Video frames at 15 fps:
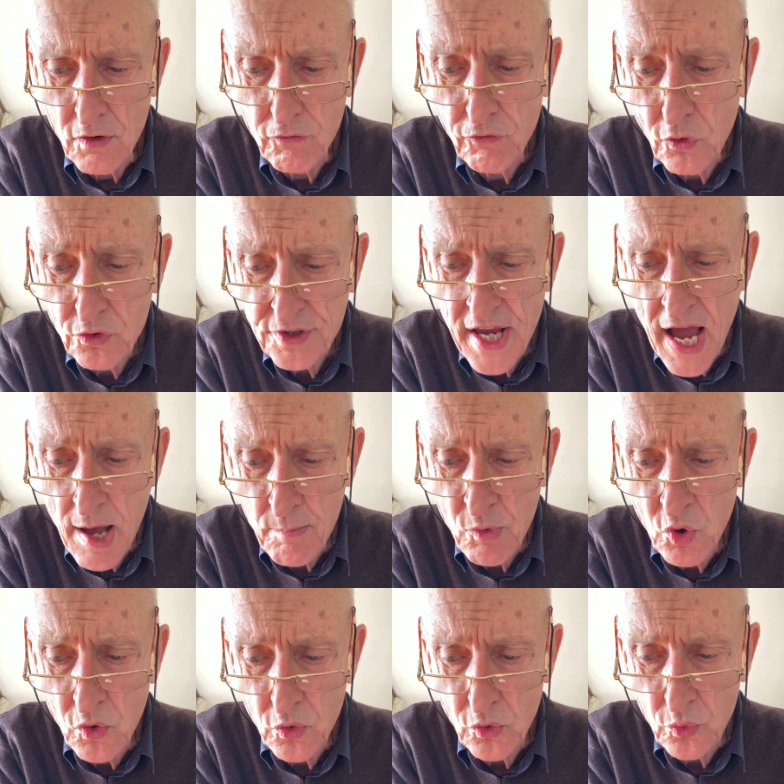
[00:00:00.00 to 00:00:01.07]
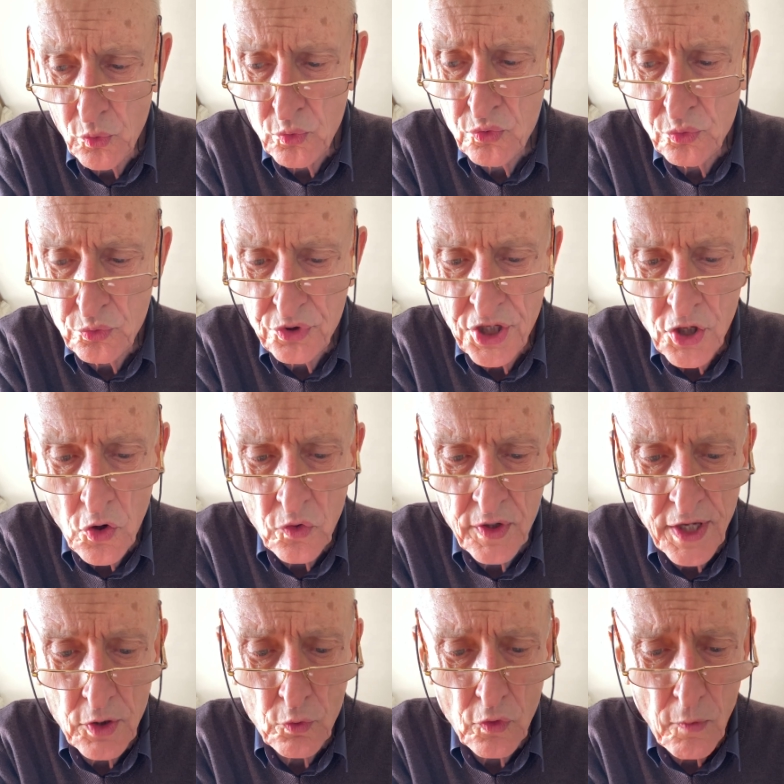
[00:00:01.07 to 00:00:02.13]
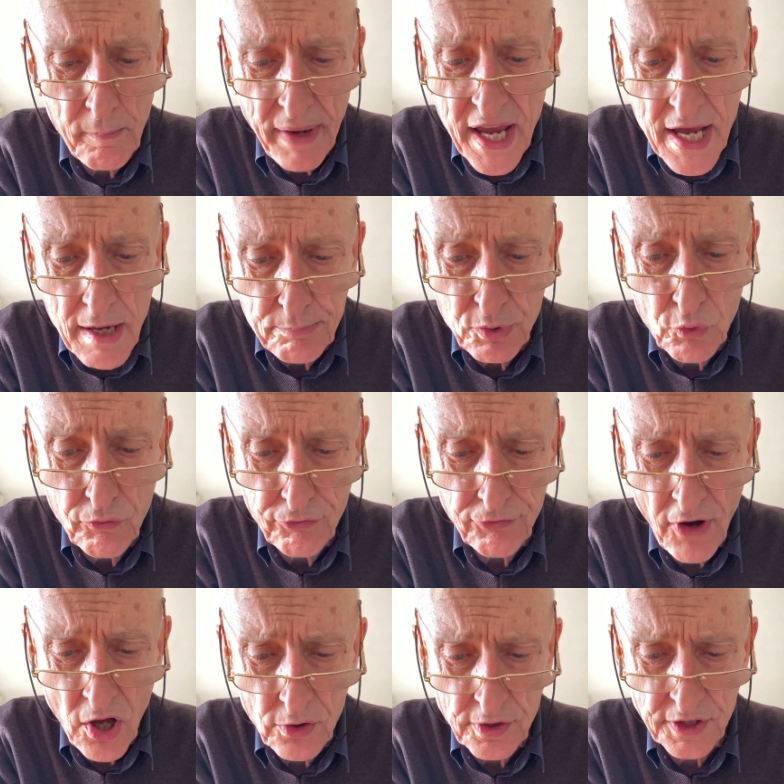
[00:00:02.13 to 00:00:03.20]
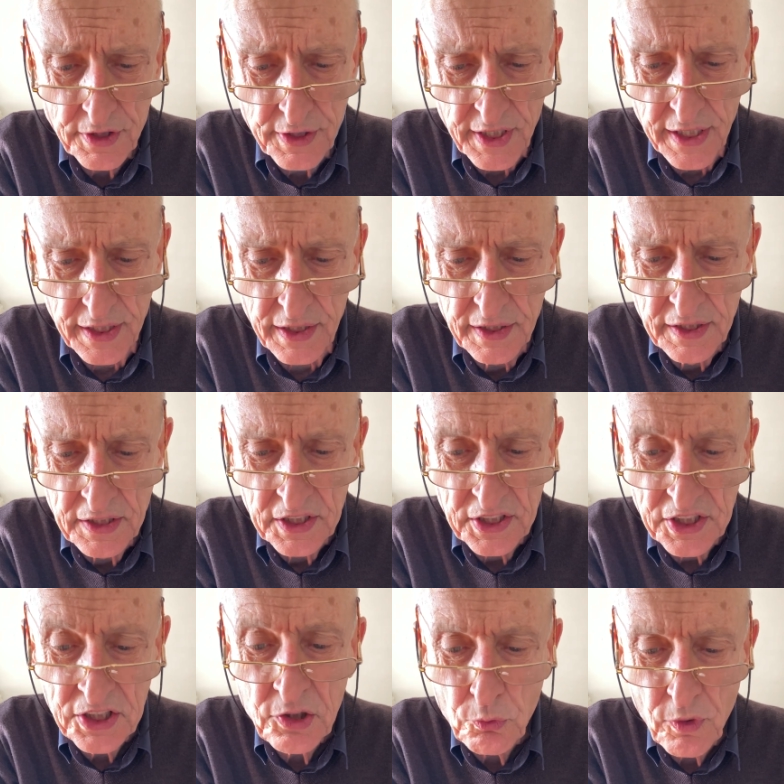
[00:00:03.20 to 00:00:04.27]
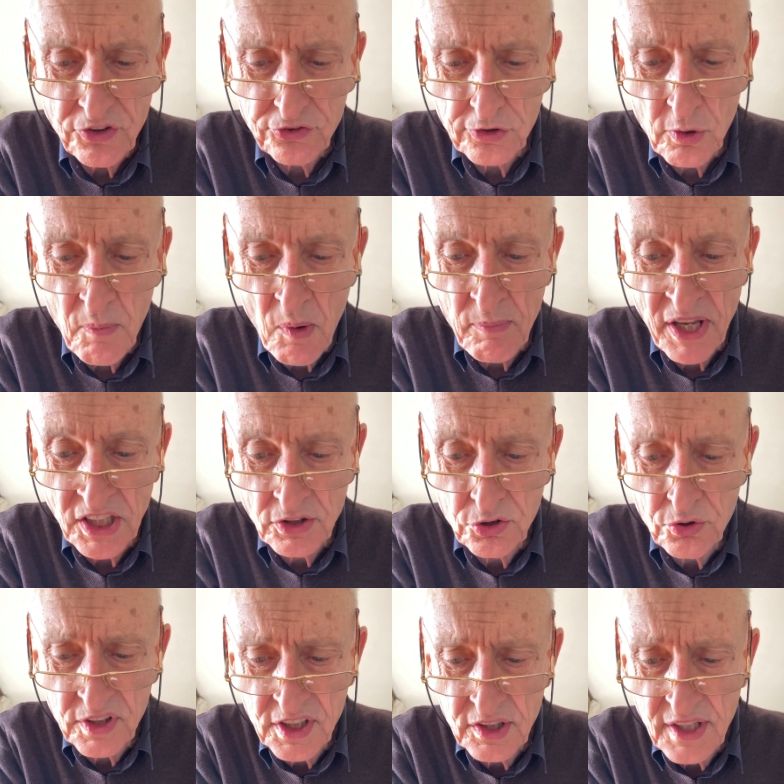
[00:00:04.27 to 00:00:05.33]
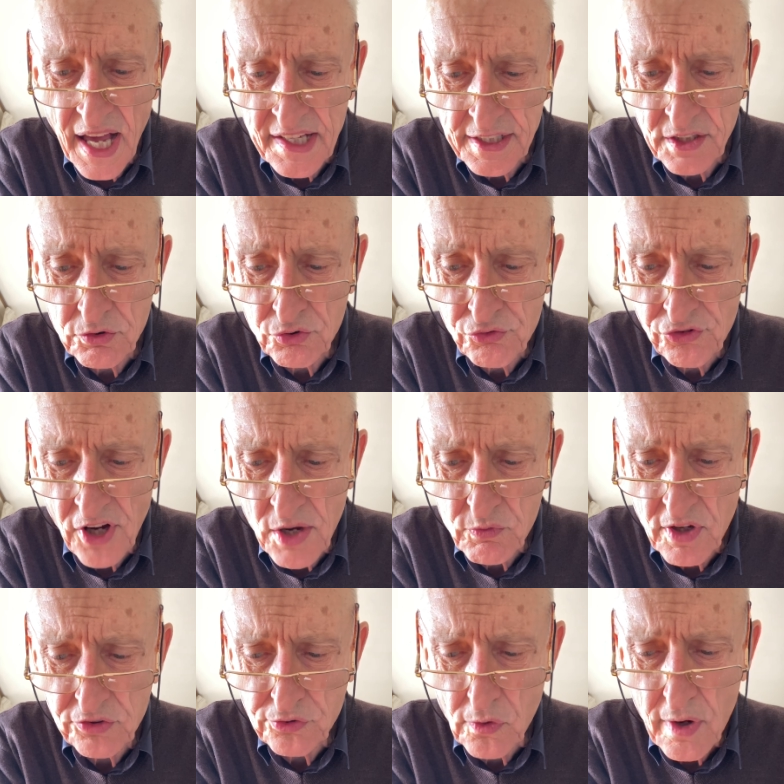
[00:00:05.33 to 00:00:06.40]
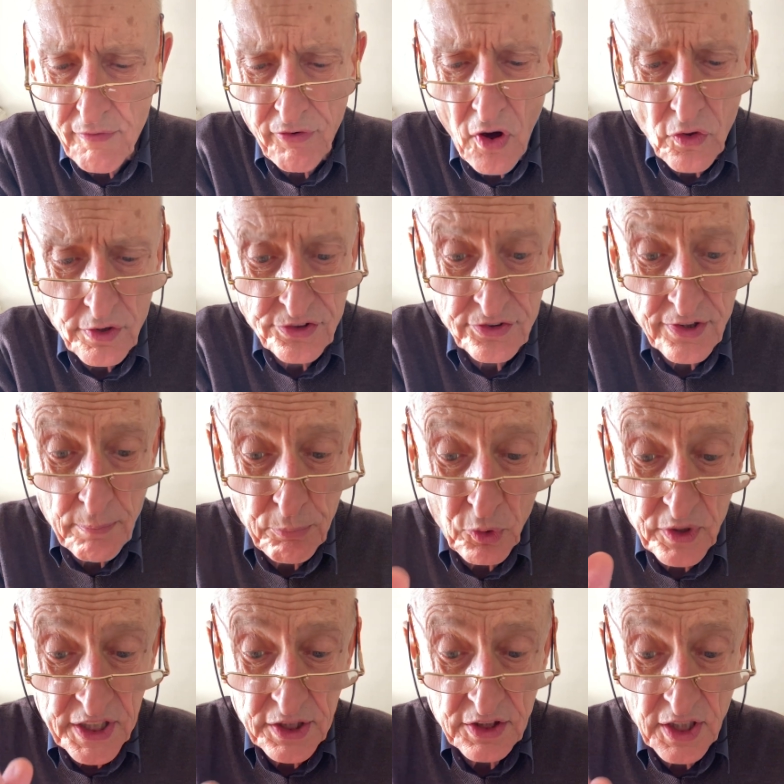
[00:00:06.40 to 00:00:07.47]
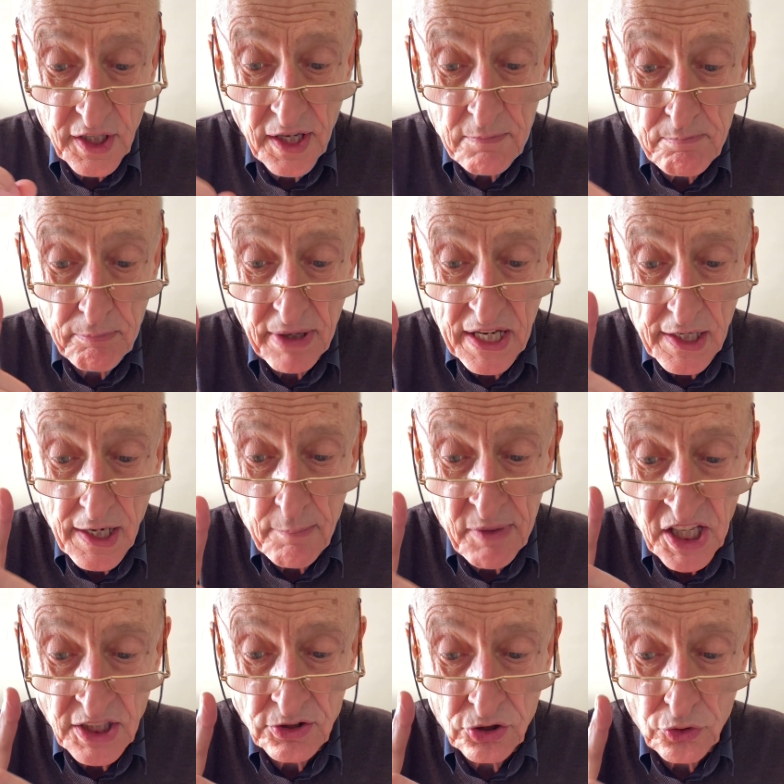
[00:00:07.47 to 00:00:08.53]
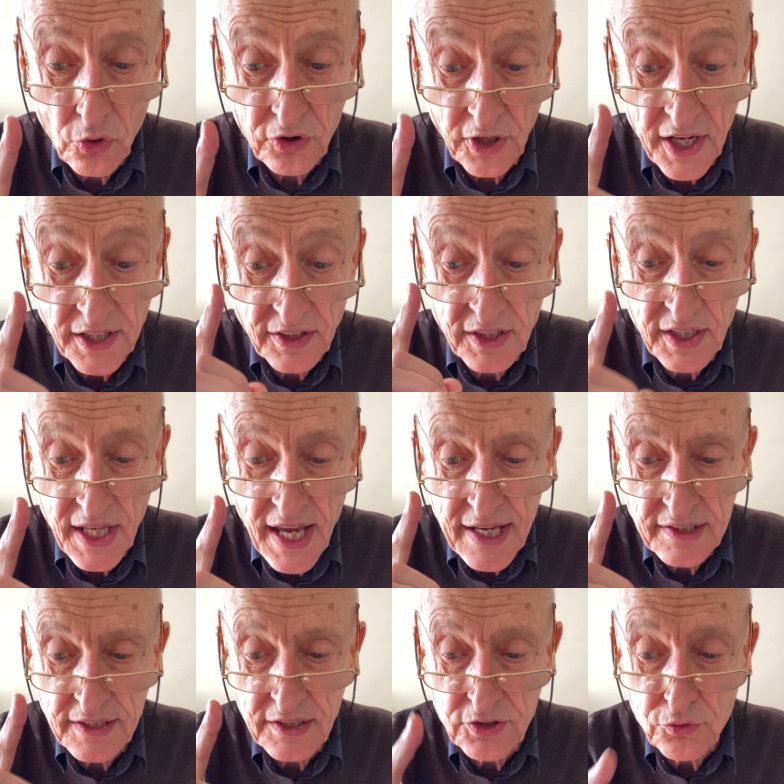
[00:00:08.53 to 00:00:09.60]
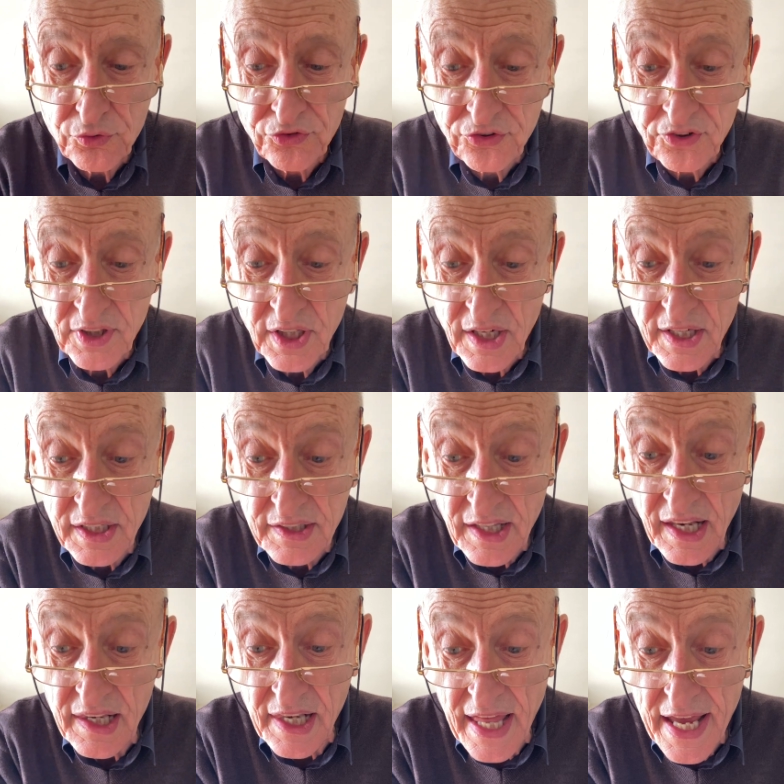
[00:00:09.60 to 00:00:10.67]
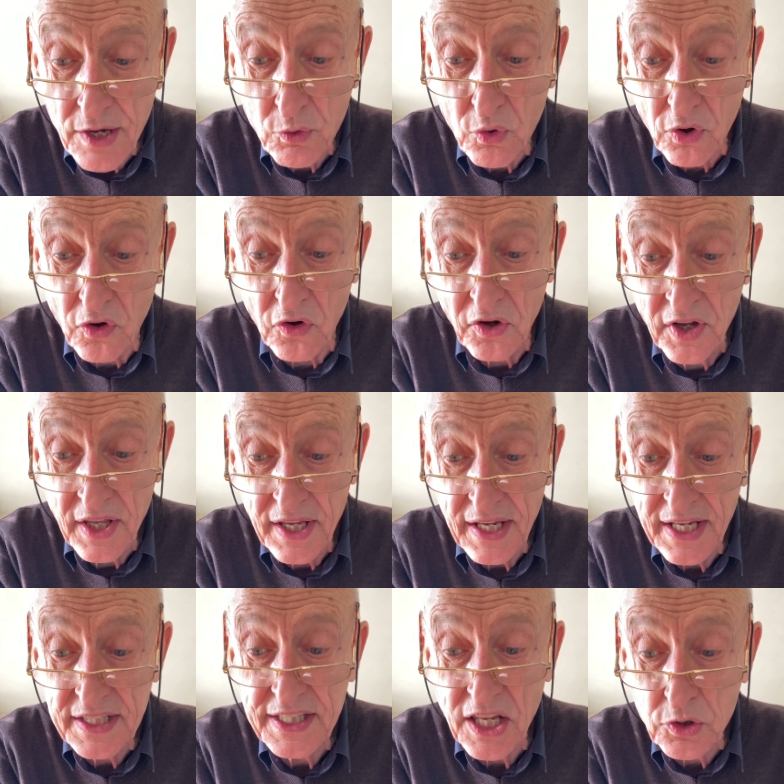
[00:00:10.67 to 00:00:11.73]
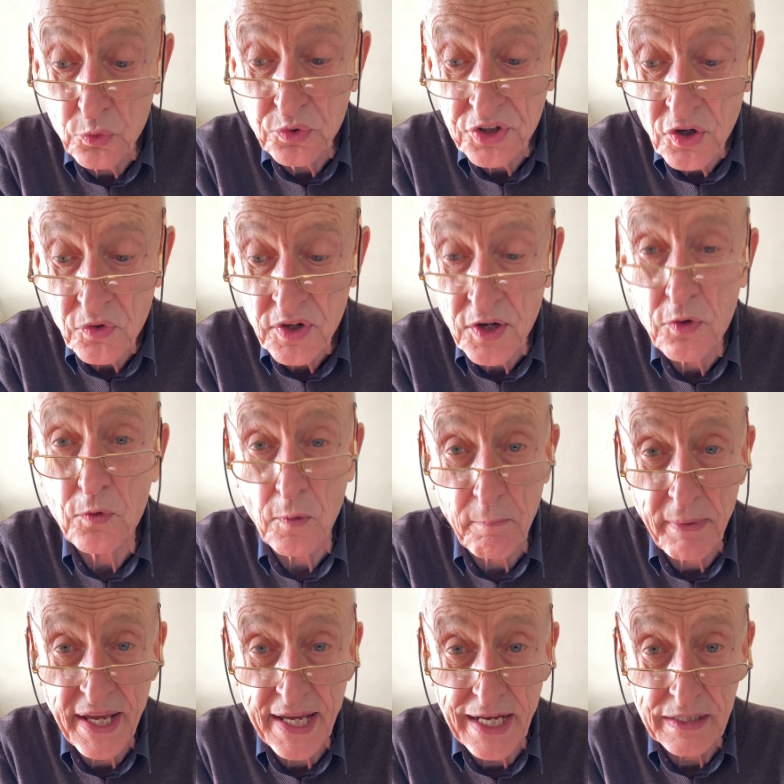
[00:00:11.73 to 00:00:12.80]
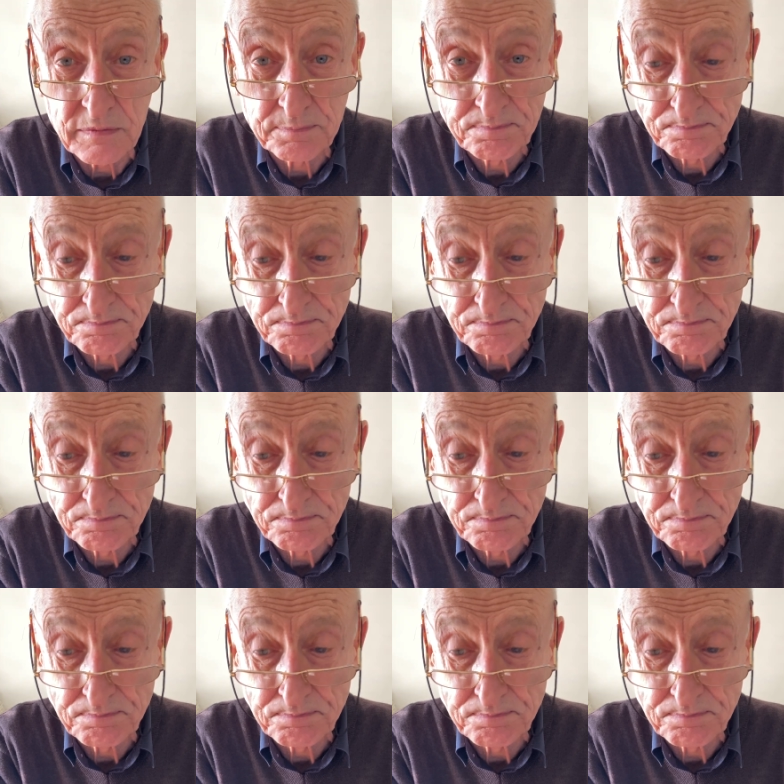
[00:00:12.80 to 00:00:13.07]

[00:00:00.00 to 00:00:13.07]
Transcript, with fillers: Vogliamo un'Unione Europea più forte. In questo momento in Italia non c'è una sola forza politica in Parlamento che chiede di uscire dall'euro e dall'Unione Europea